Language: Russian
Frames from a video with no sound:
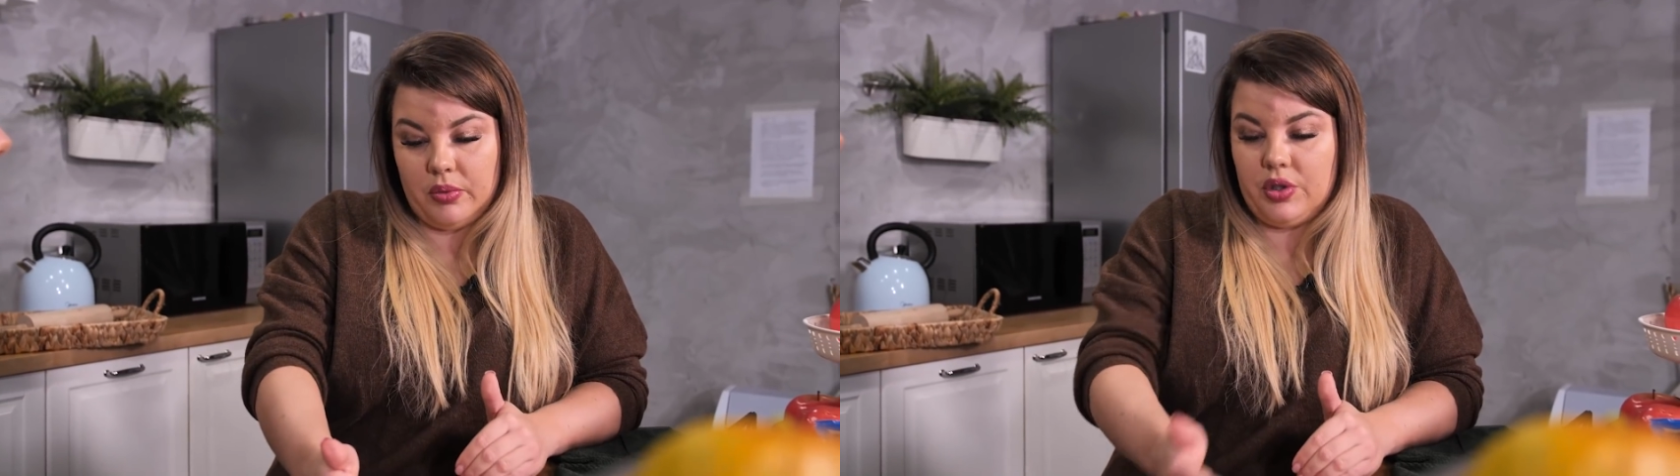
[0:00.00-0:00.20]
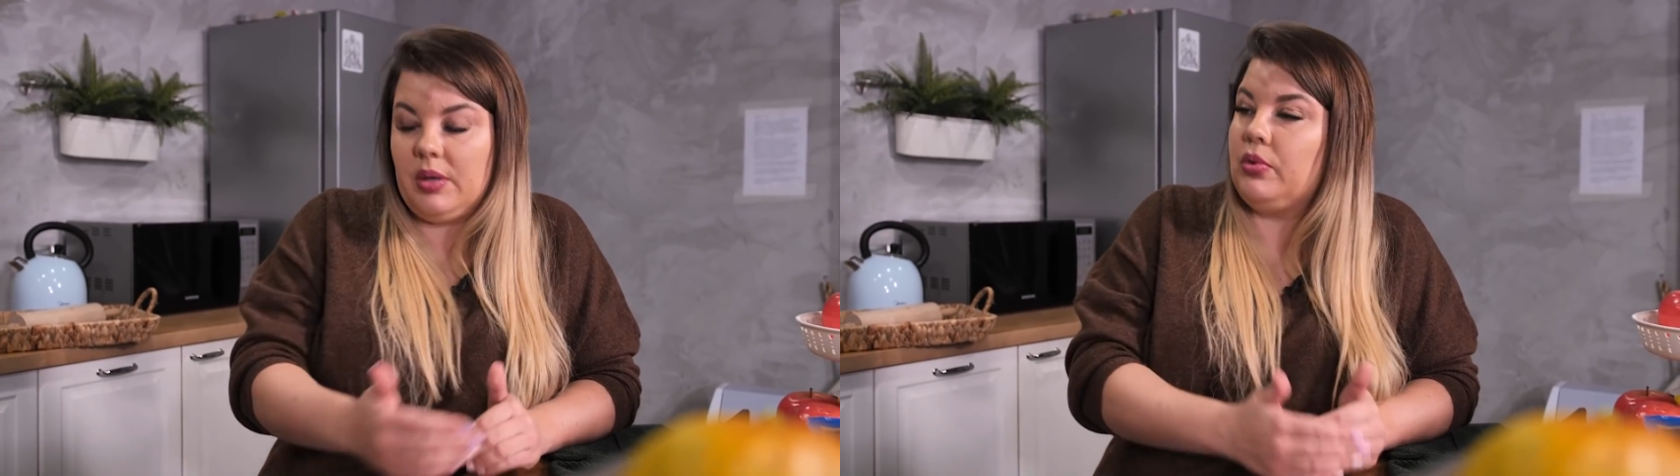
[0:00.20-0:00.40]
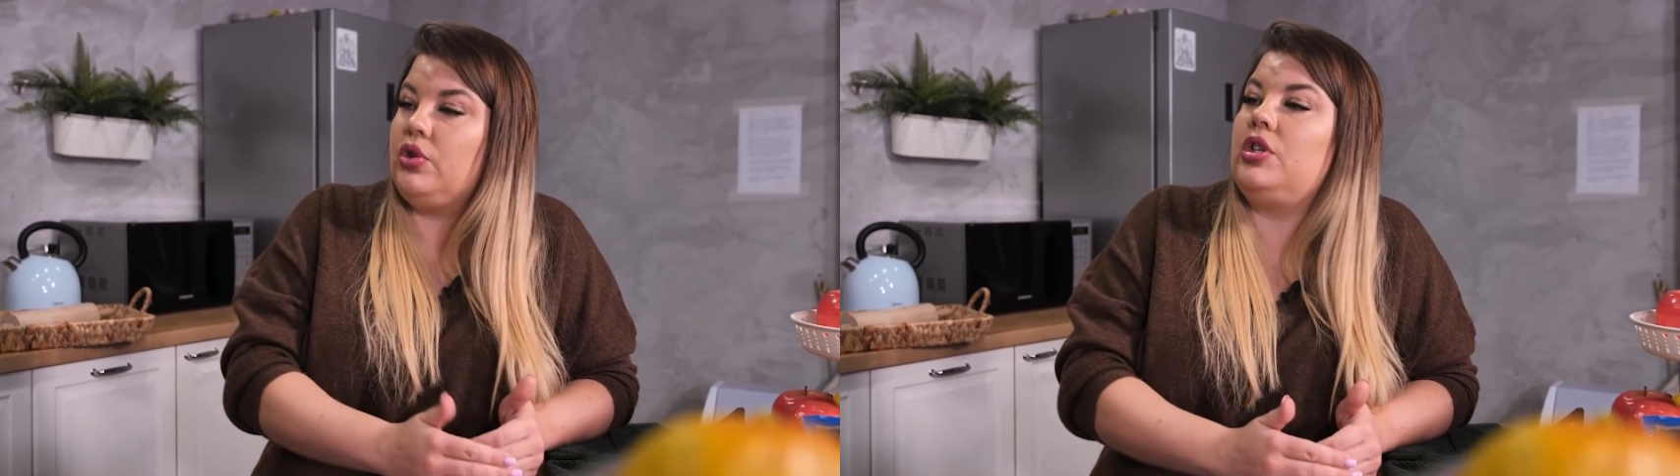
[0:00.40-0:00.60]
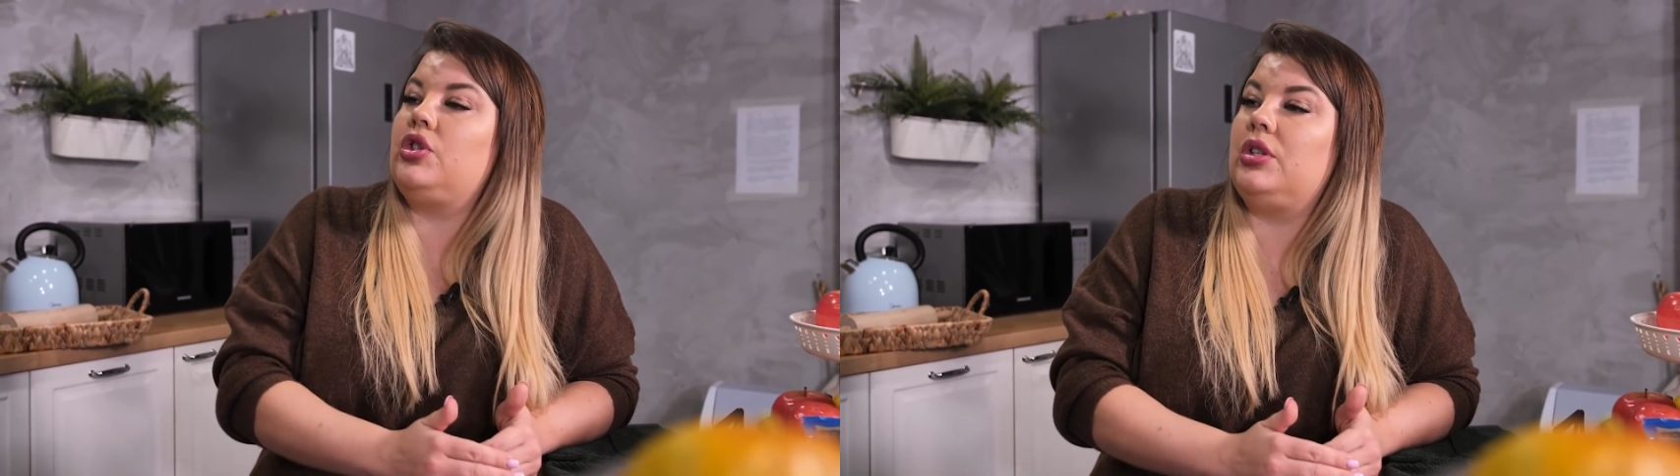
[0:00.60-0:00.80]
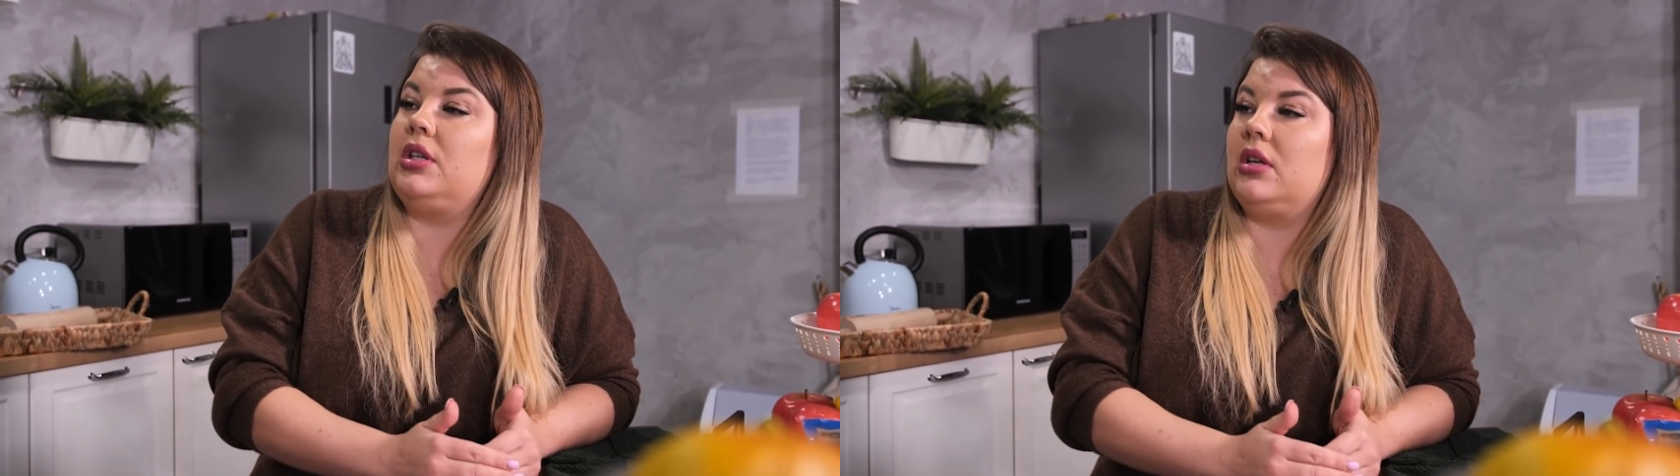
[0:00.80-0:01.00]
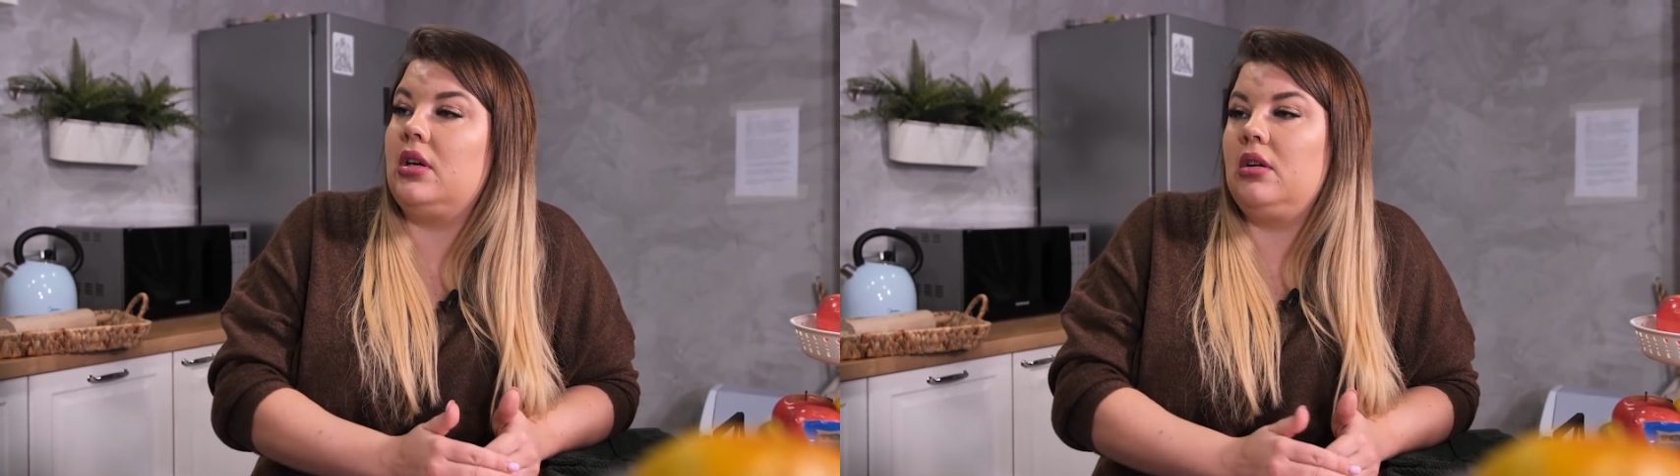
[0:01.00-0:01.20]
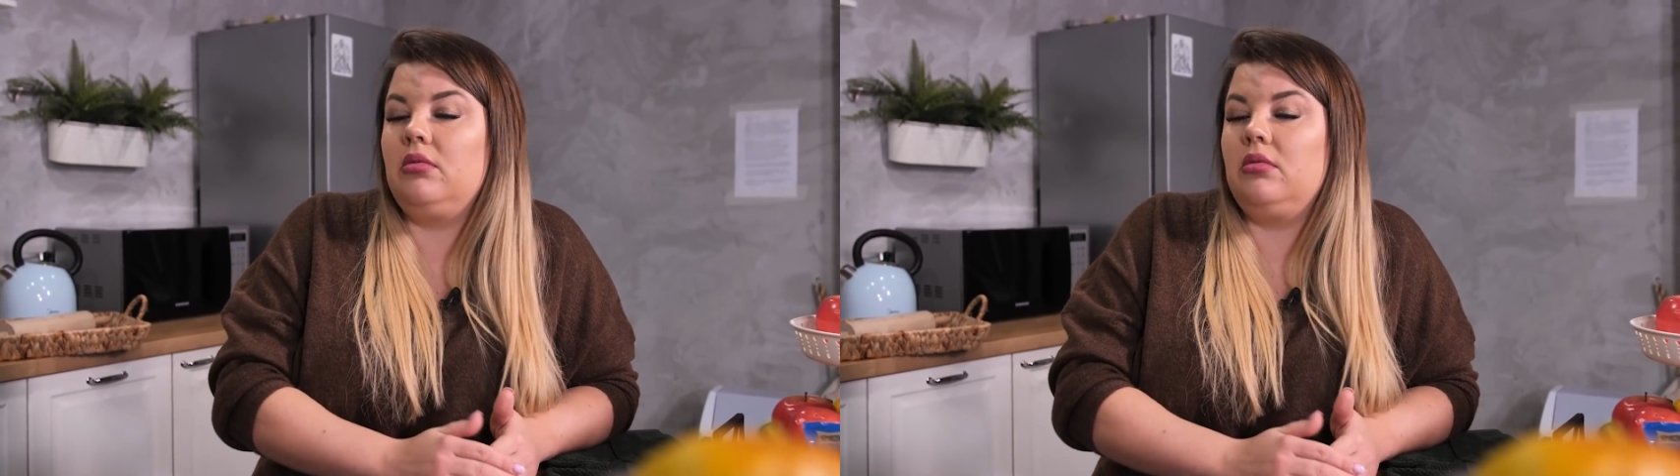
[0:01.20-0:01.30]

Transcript: получить, а получаешь 4.